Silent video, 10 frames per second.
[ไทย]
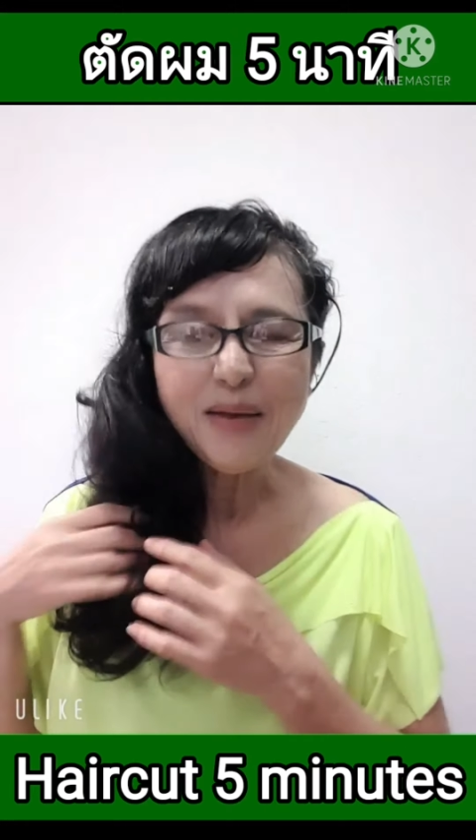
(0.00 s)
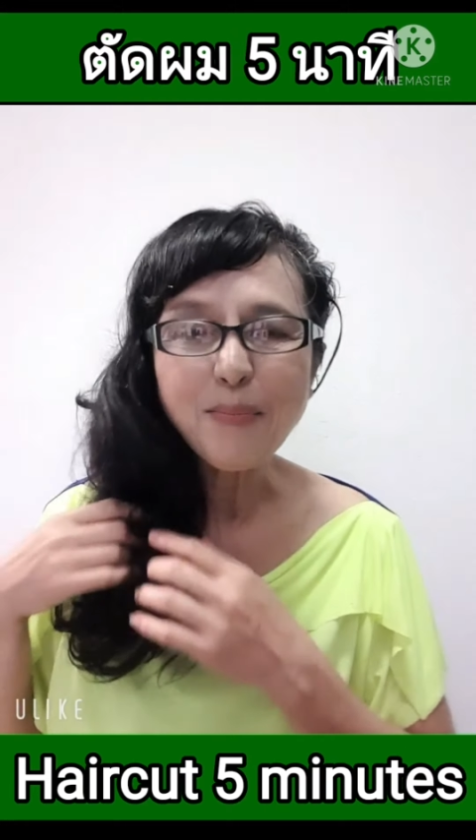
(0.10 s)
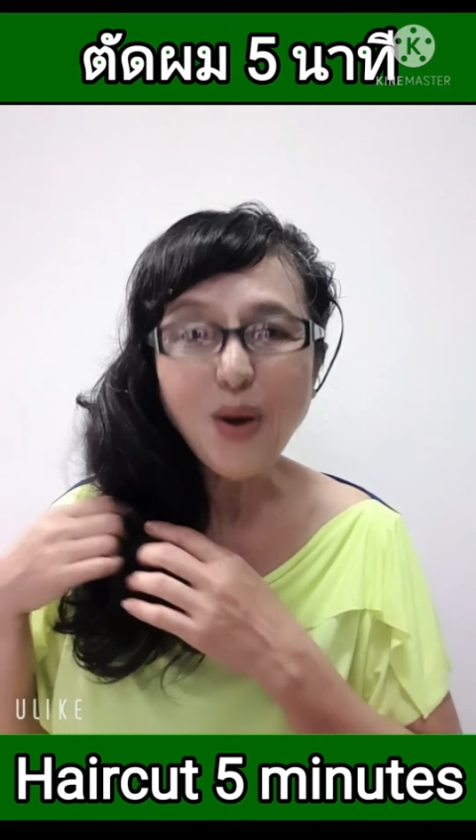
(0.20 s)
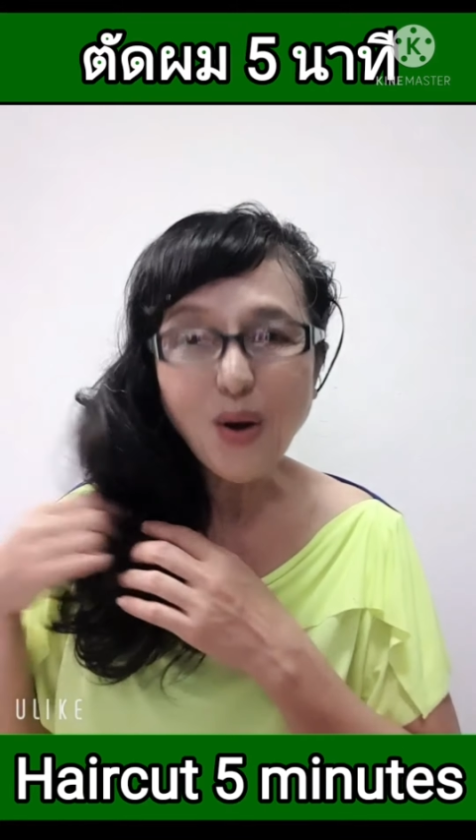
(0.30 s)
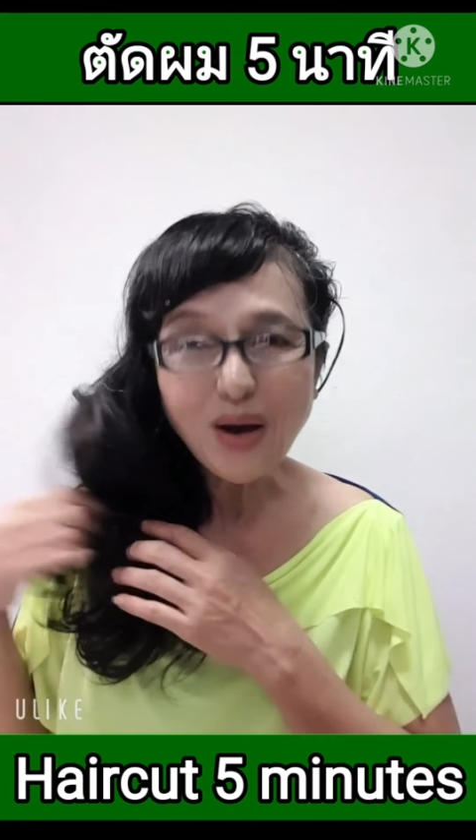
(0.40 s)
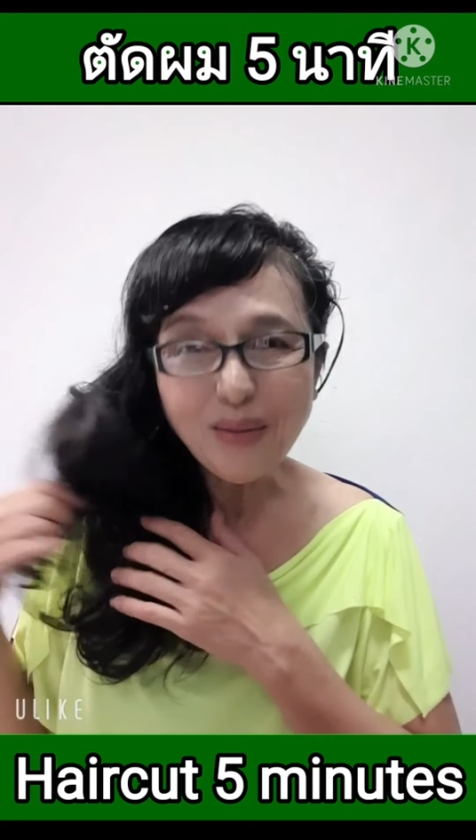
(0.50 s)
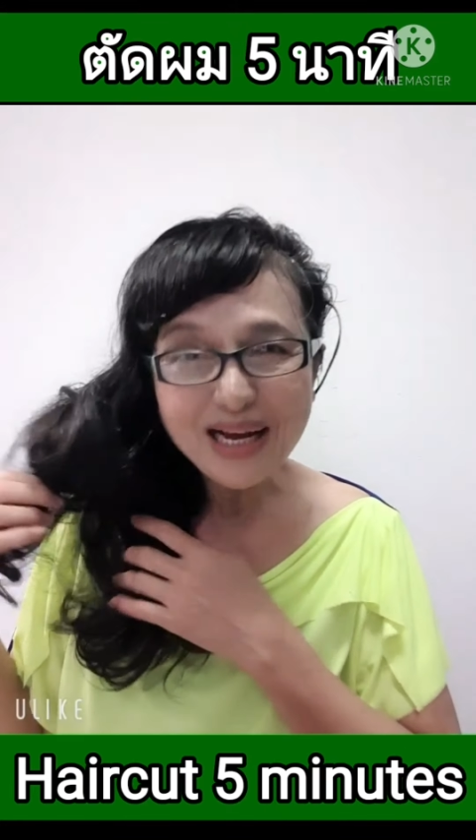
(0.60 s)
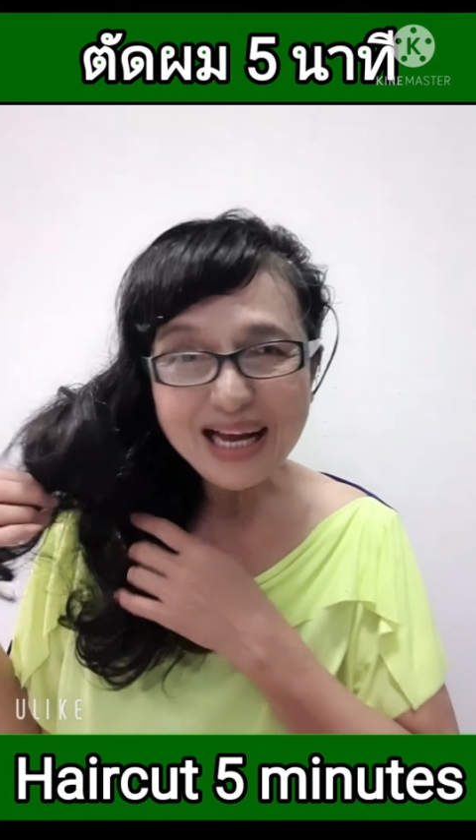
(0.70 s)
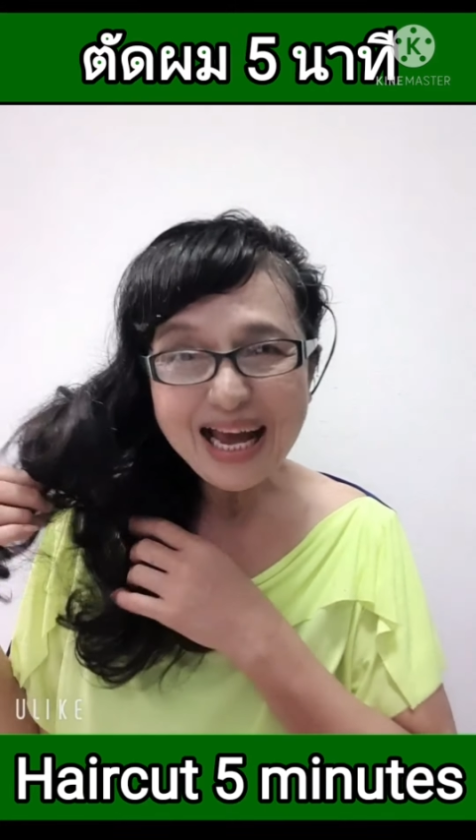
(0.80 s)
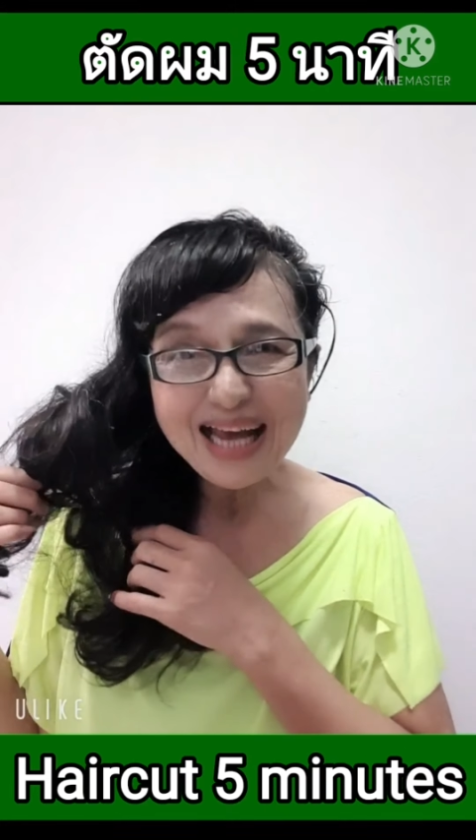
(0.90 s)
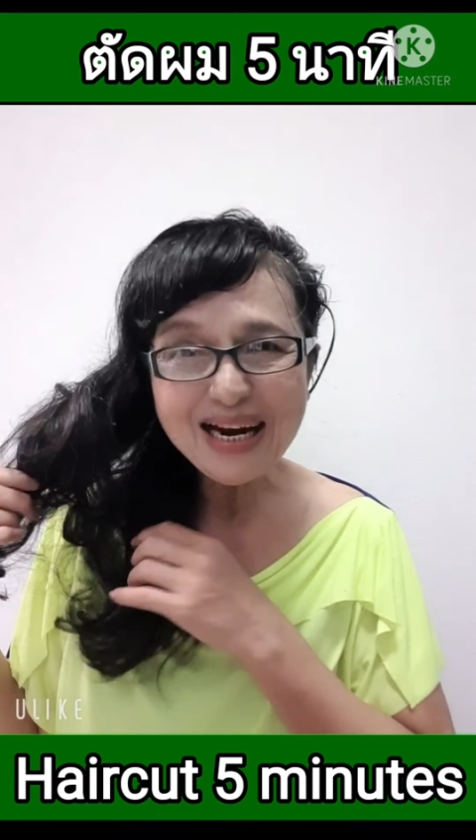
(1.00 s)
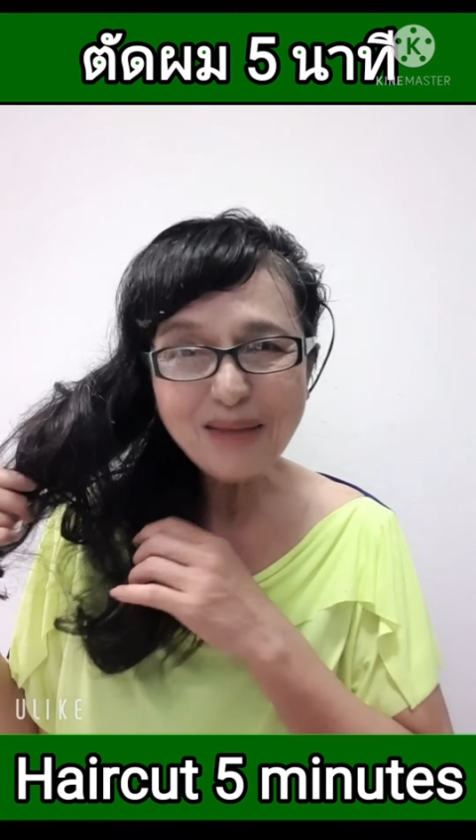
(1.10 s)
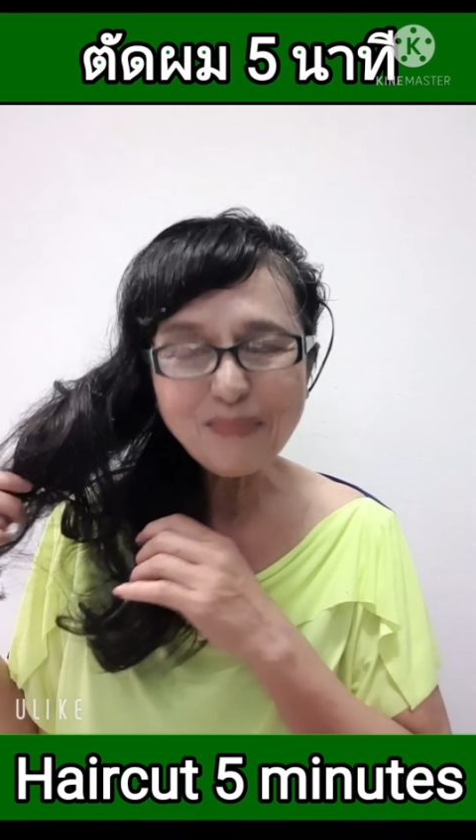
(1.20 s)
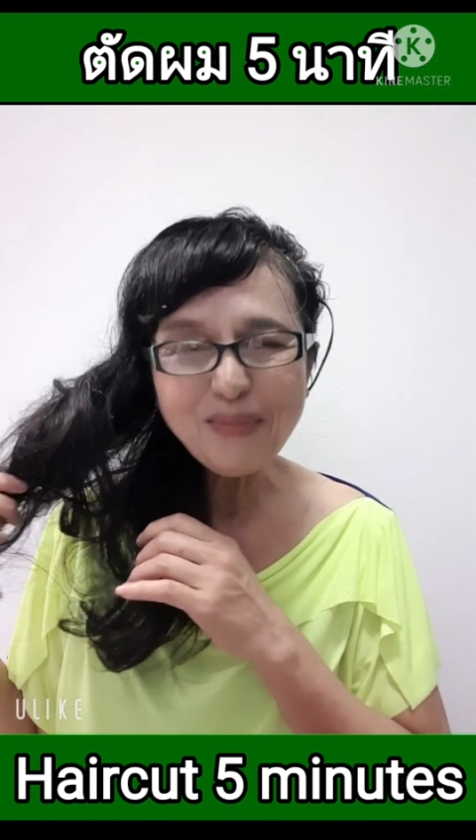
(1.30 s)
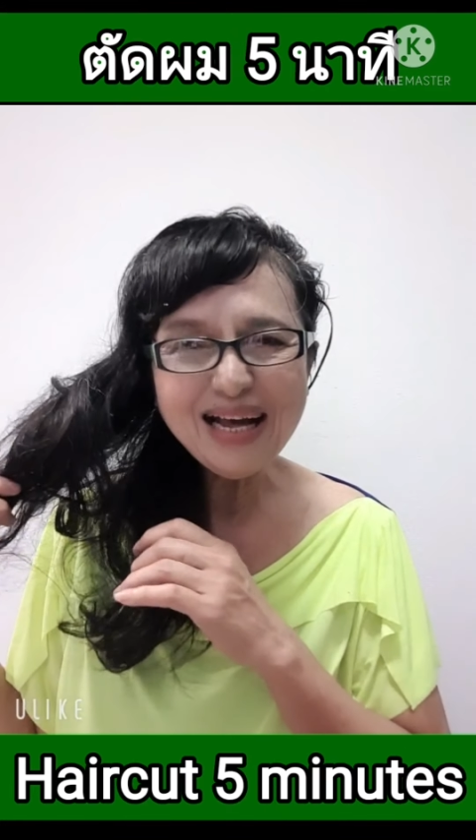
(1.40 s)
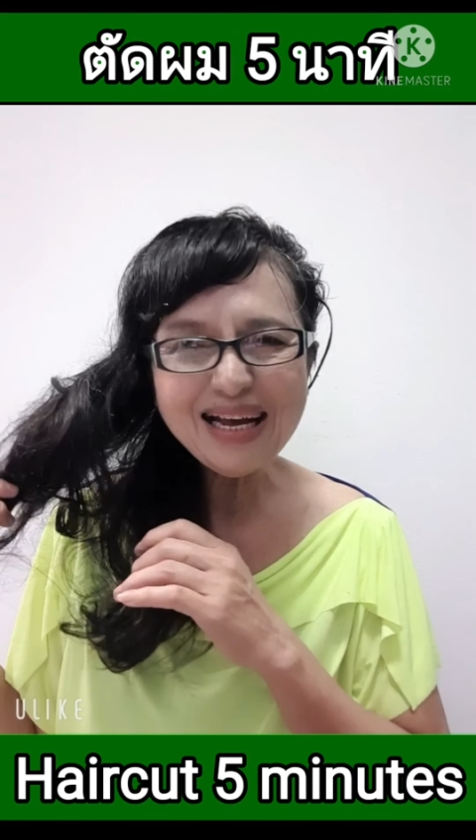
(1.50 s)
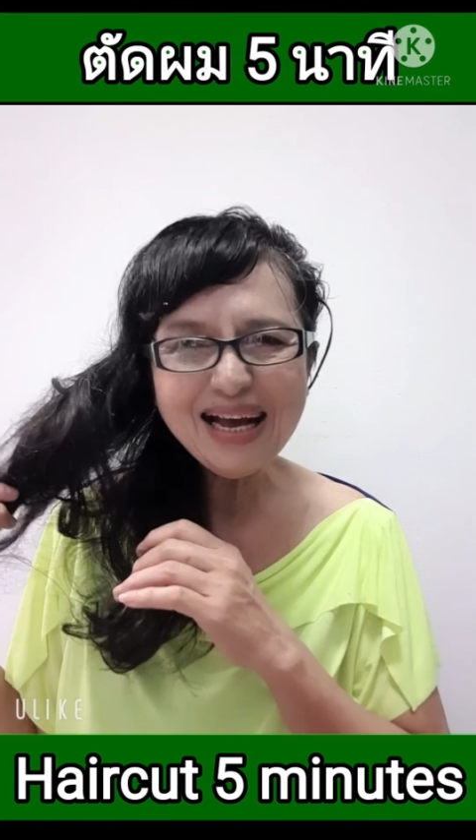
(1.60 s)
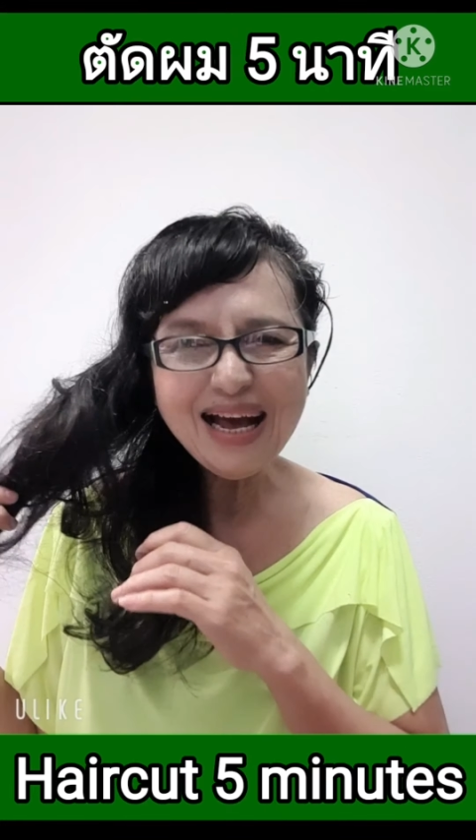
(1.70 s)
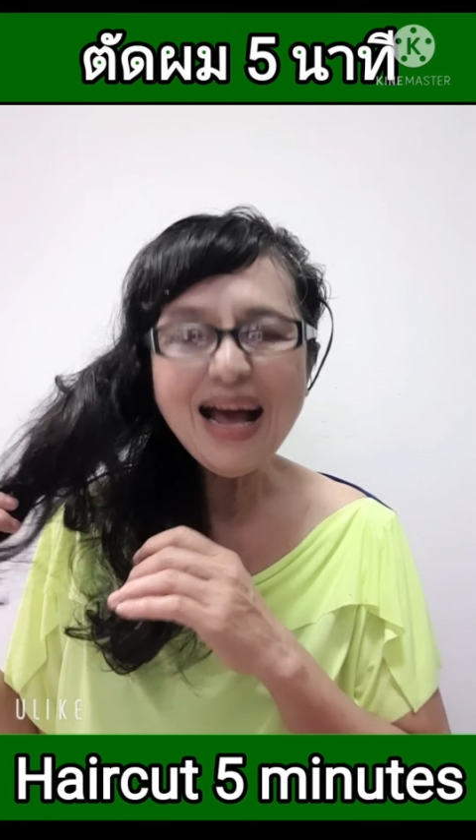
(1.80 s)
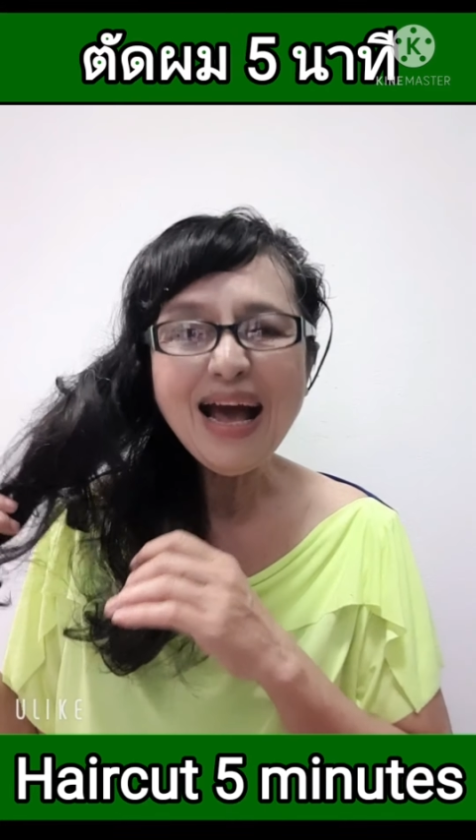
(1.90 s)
ไปออกกำลังกายกลับมาค่ะ